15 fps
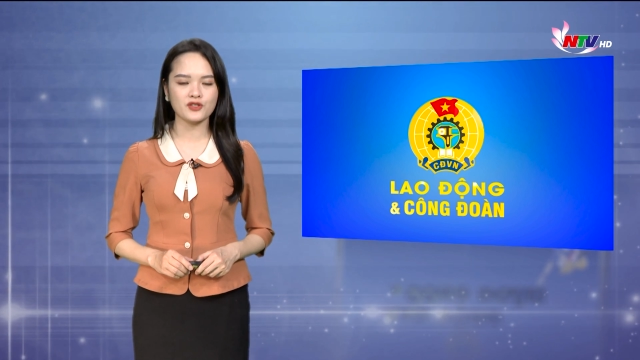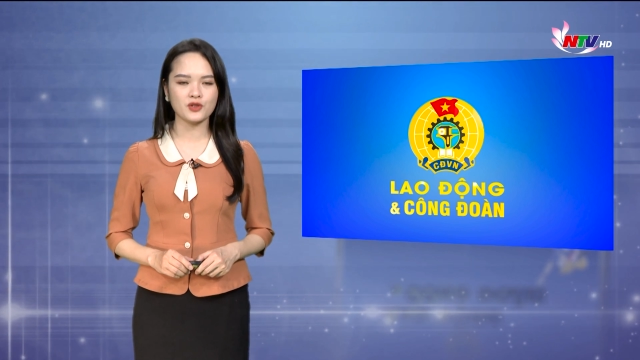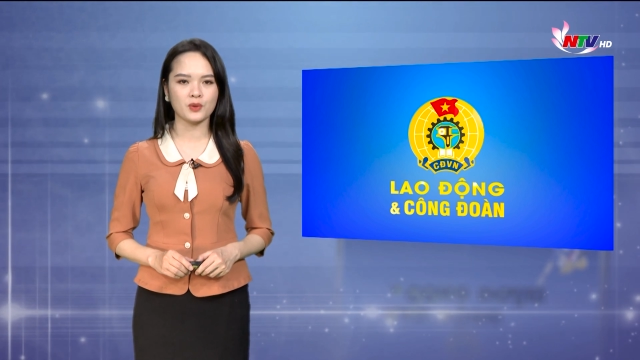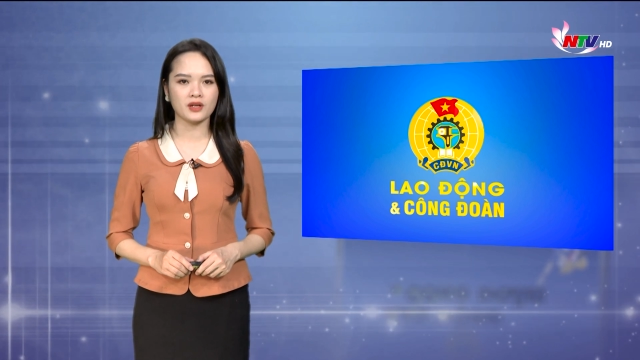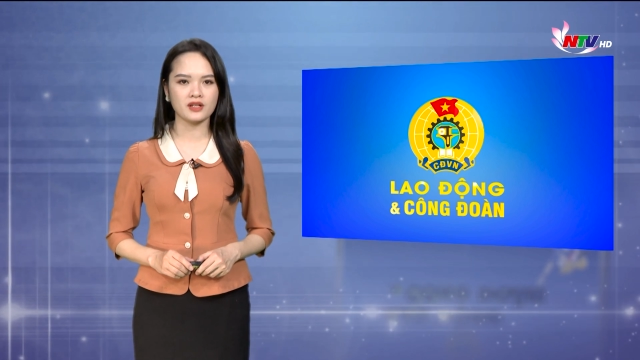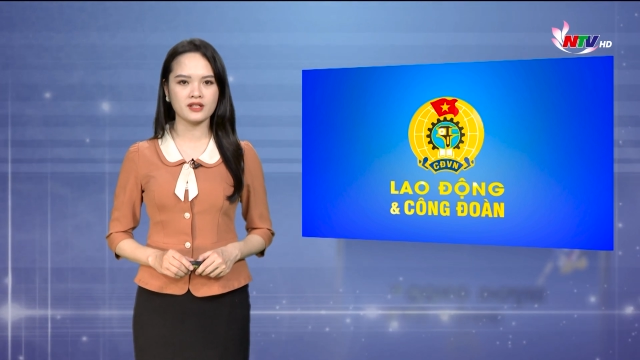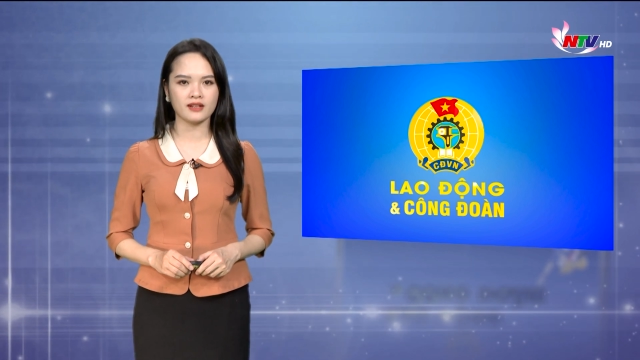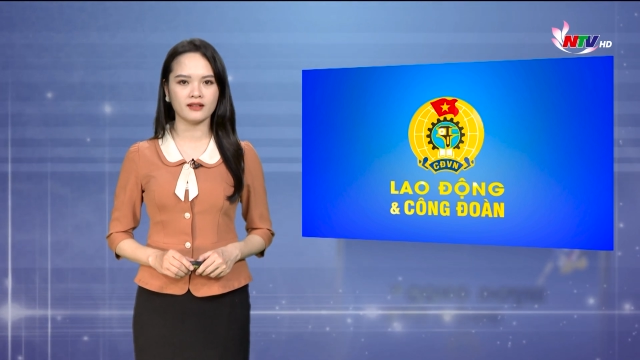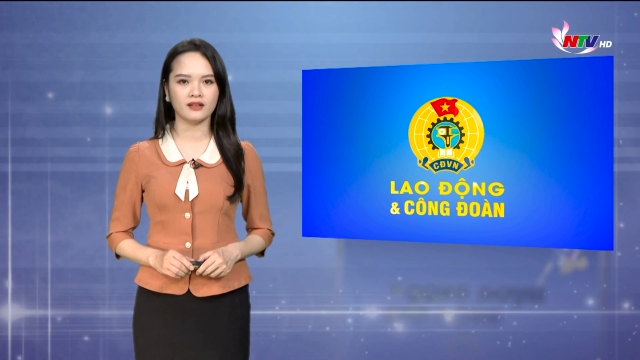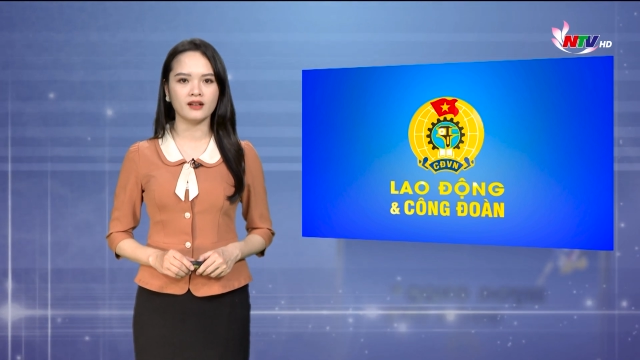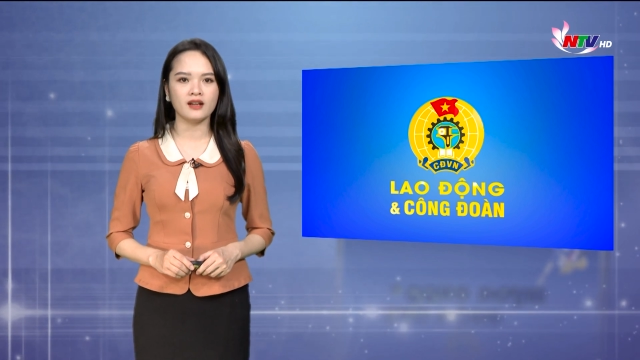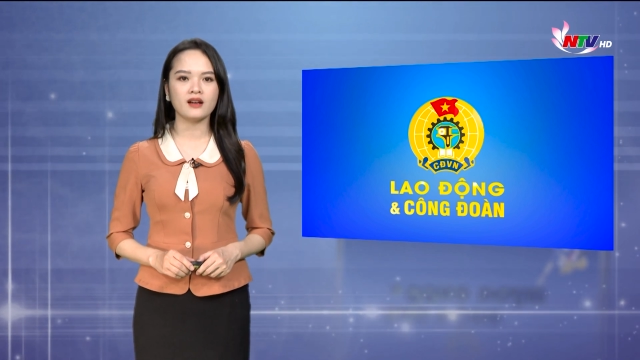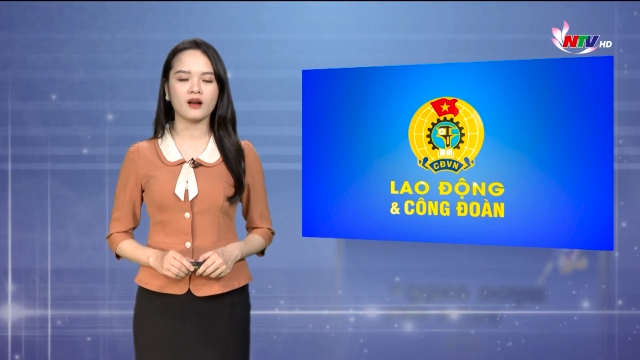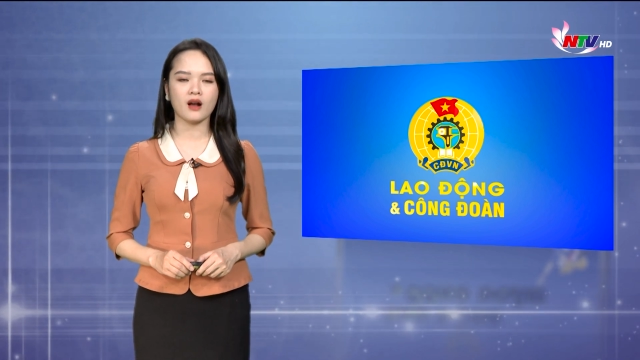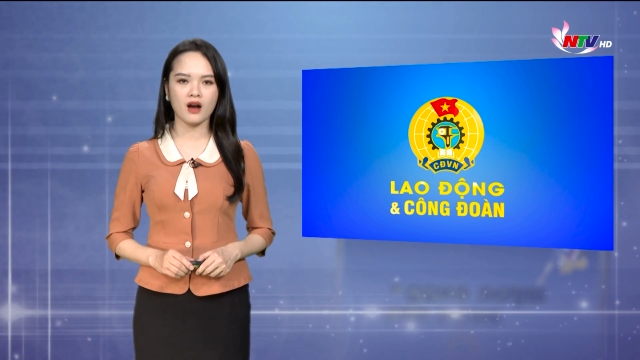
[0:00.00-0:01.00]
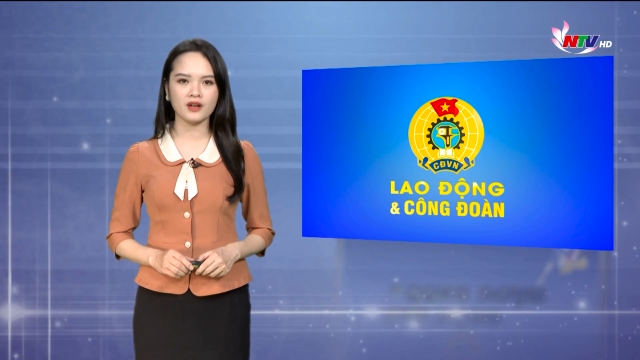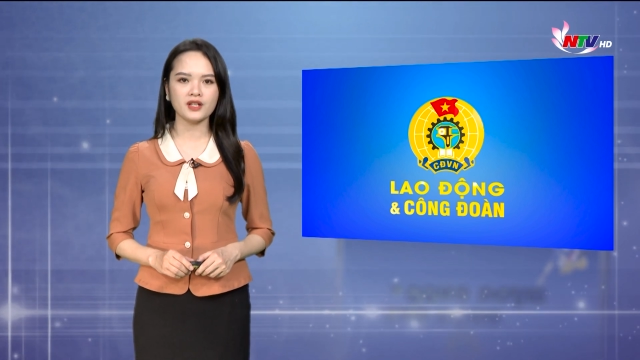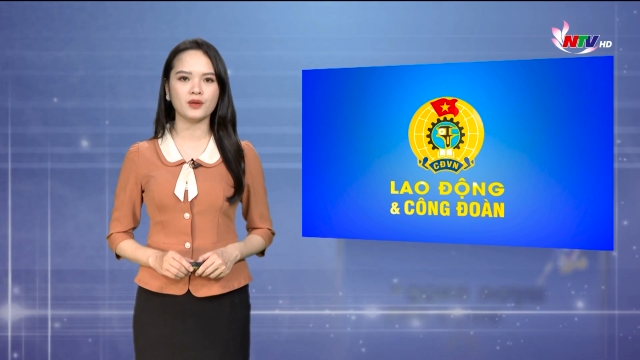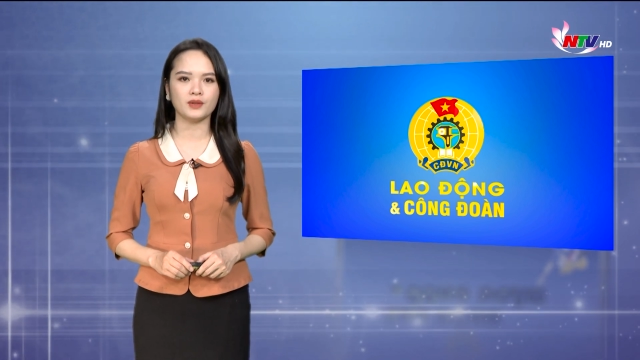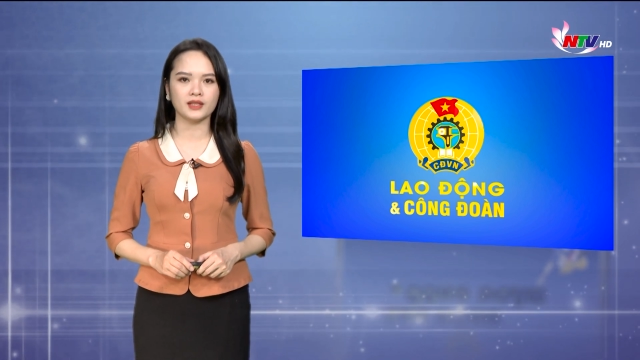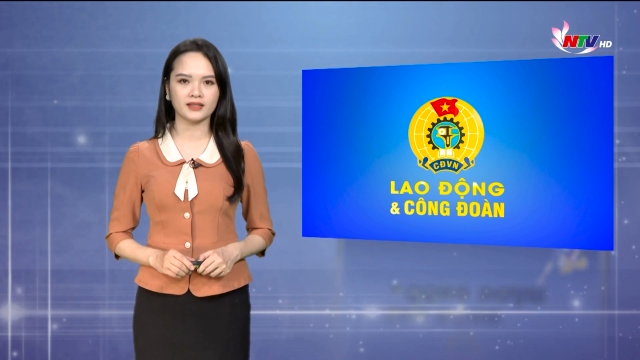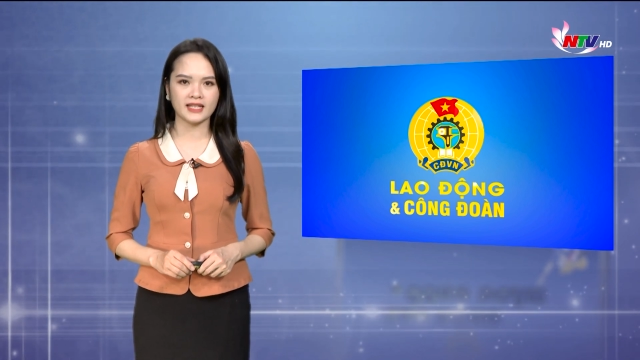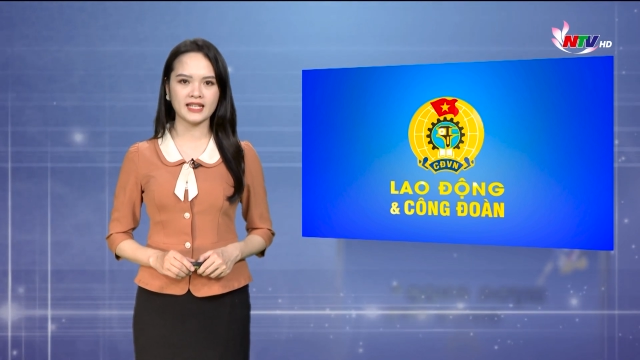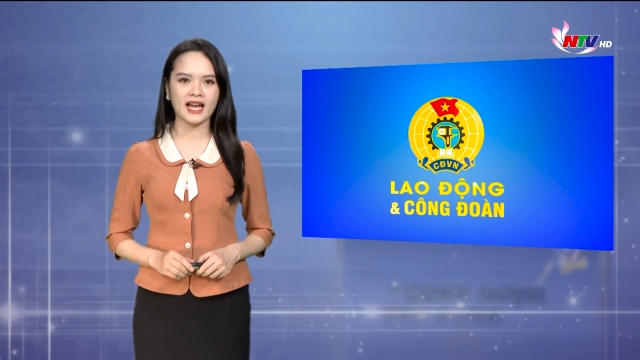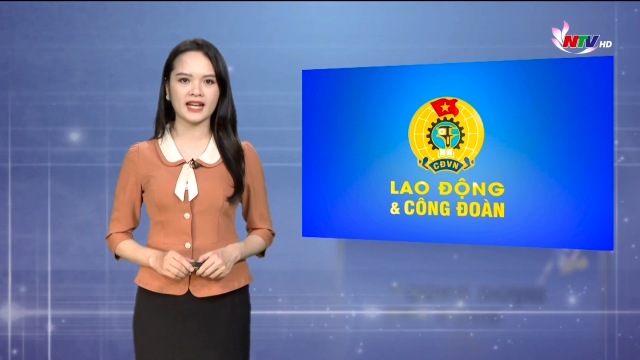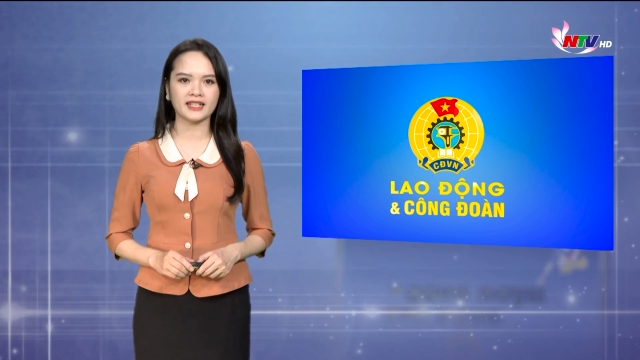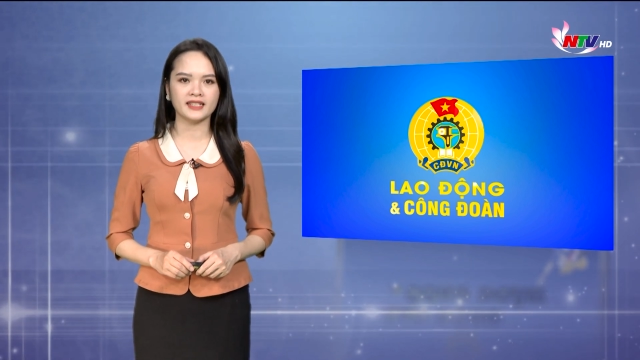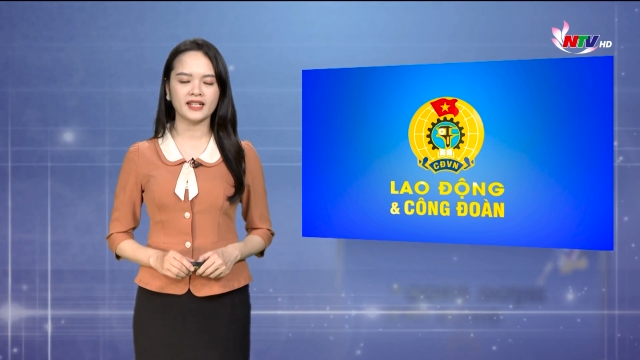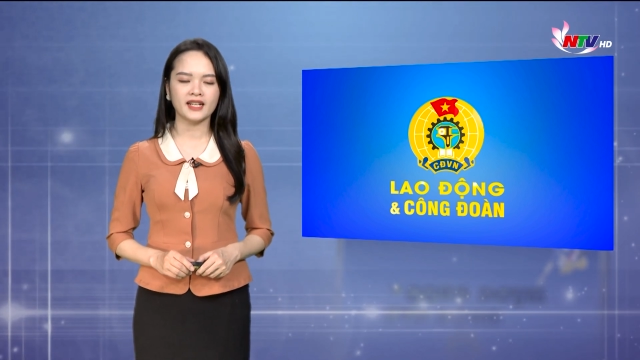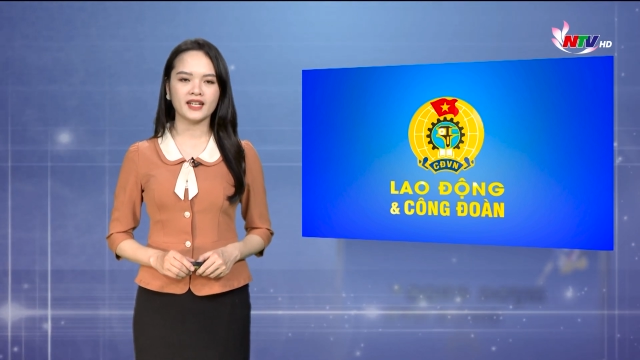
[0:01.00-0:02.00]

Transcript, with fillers: chủ cơ sở có hiệu lực thi hành